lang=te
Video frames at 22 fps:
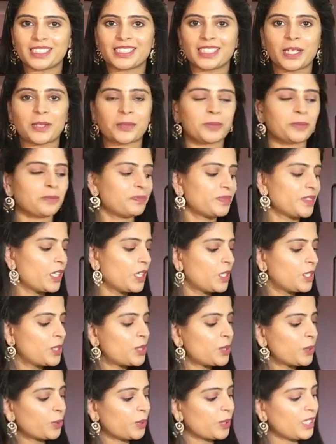చేసేసారు
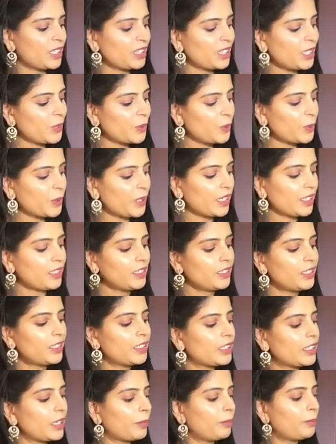సో కింద కూడా
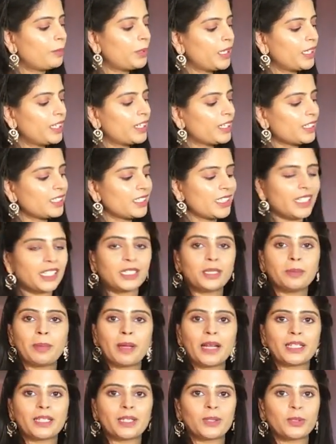కంప్లీట్గా
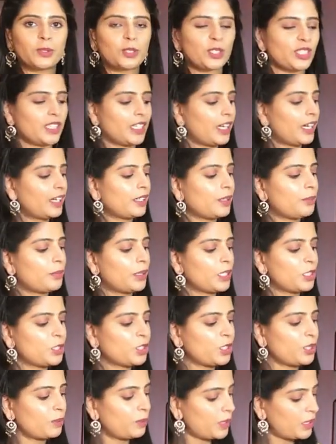చెక్డ్ ప్యాటర్న్ వచ్చింది అంటే
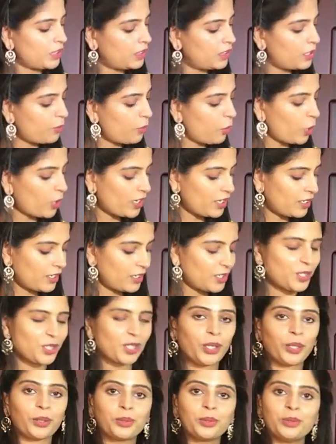మంచి పెద్ద బార్డర్
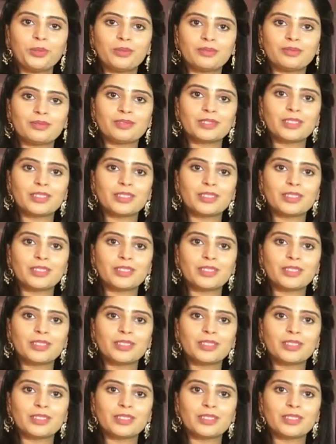ఇచ్చారు